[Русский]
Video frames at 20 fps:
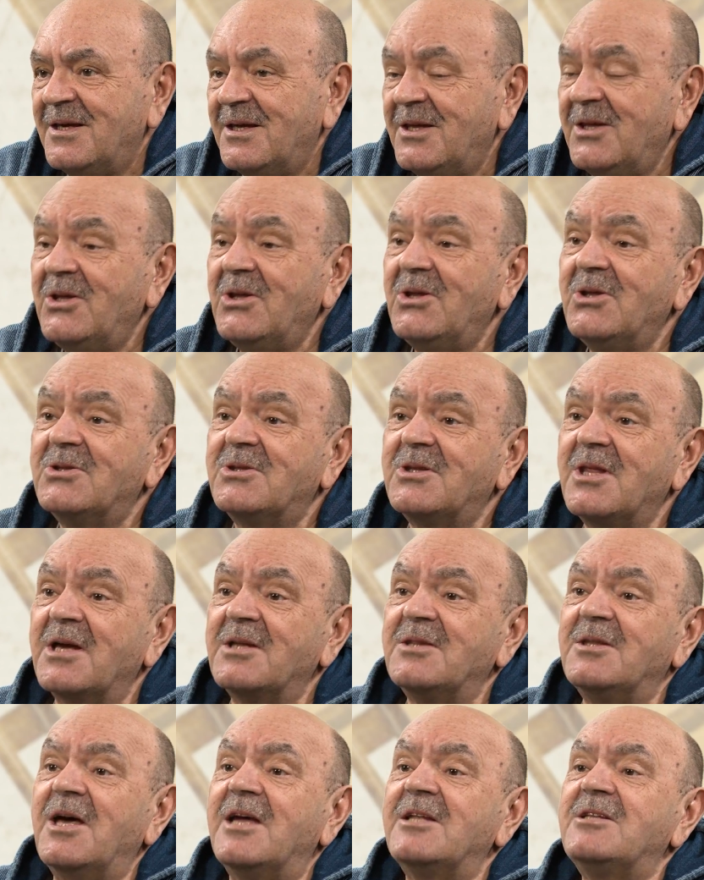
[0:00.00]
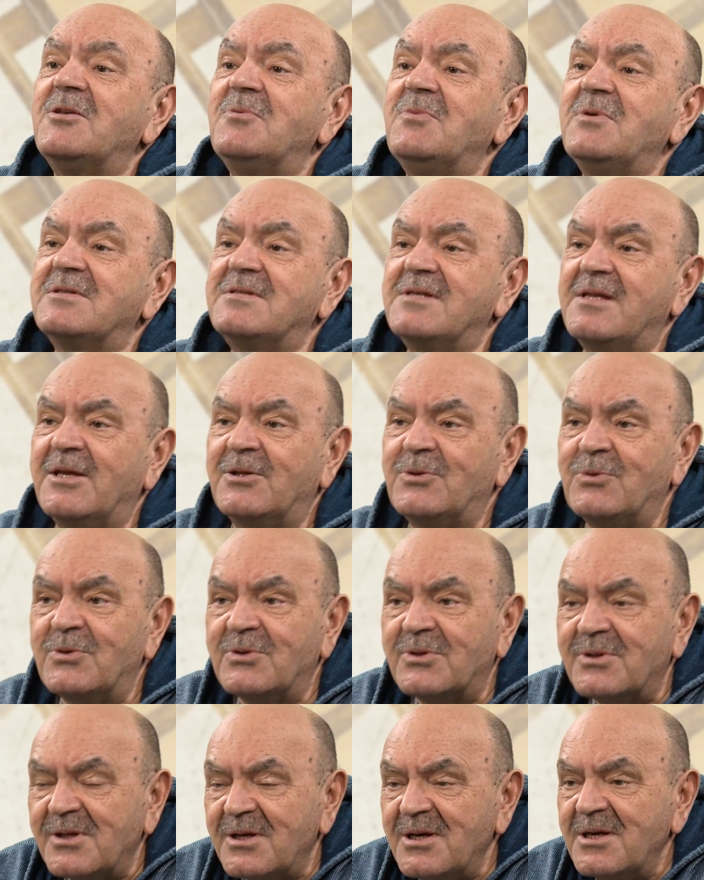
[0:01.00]
И тогда тебе
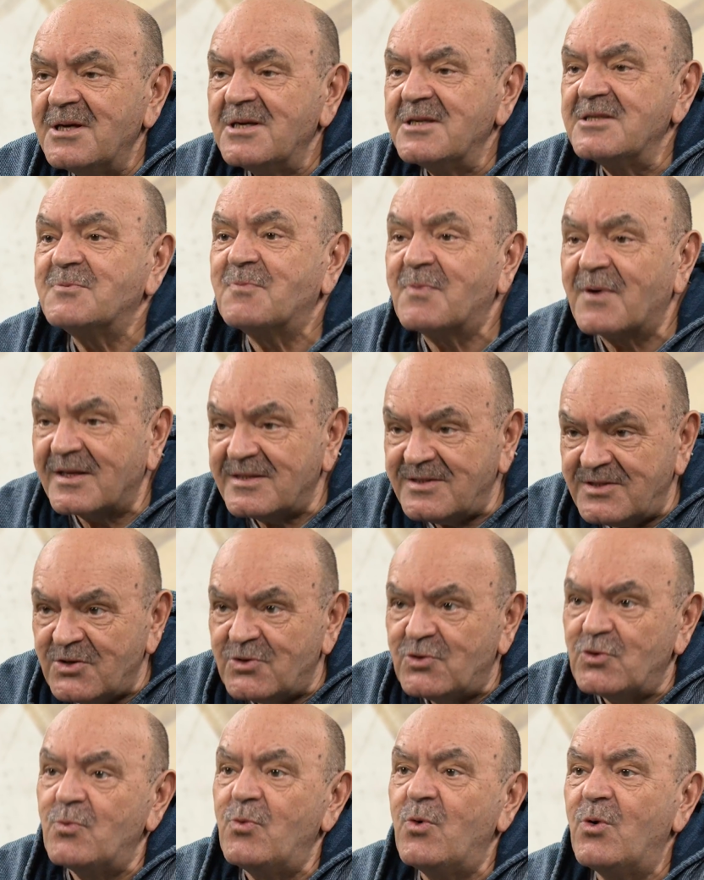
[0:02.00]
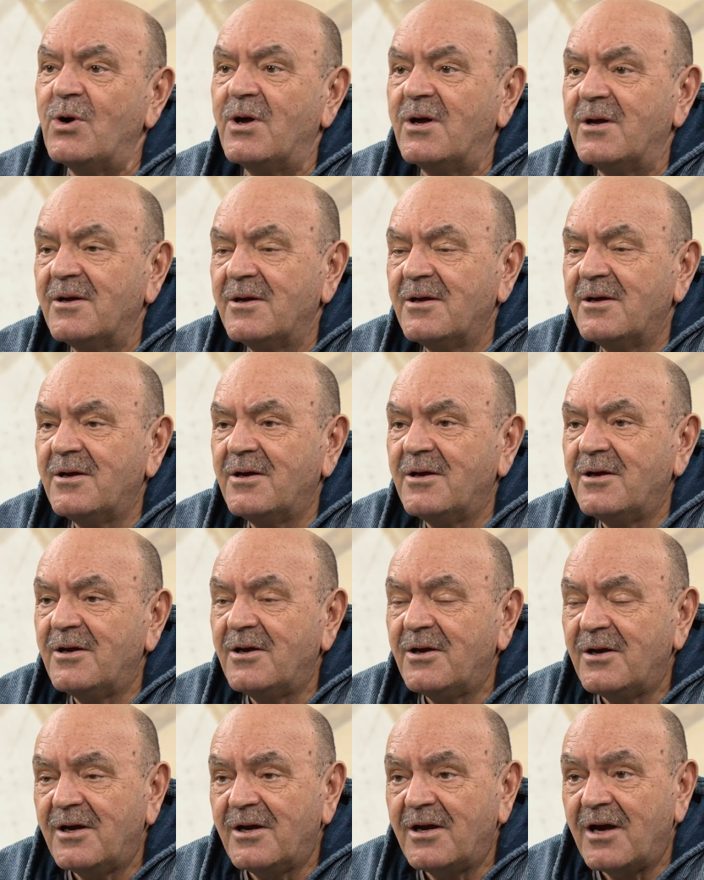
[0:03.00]
следует спросить у Бога,
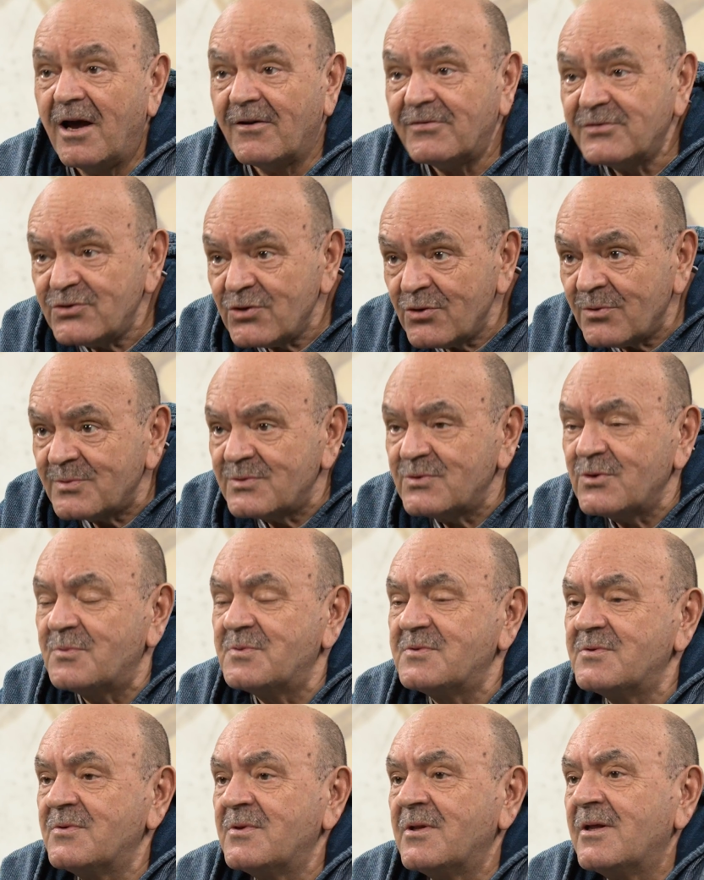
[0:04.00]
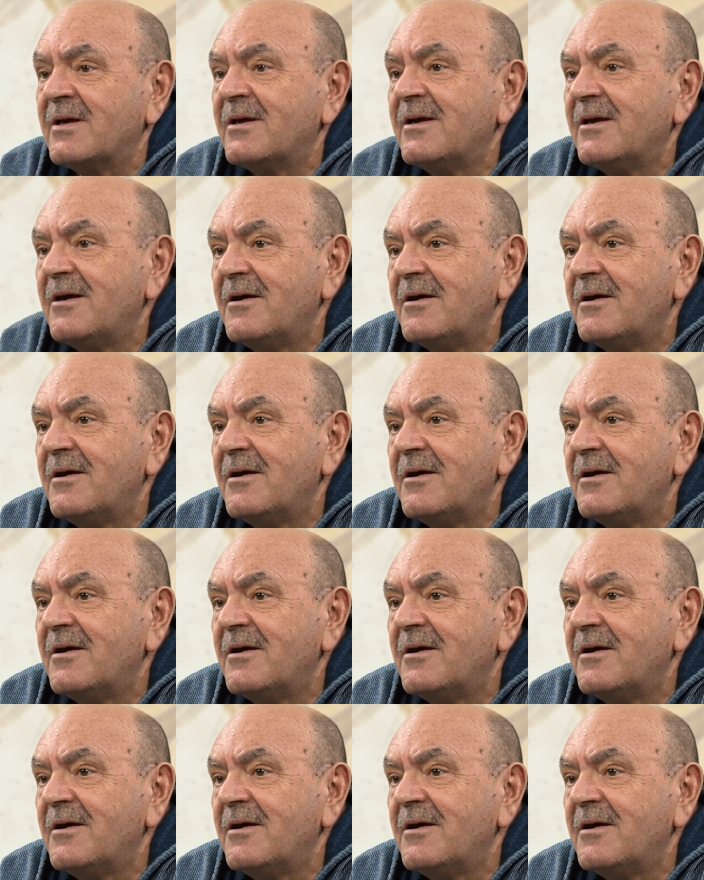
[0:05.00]
а в чем, собственно,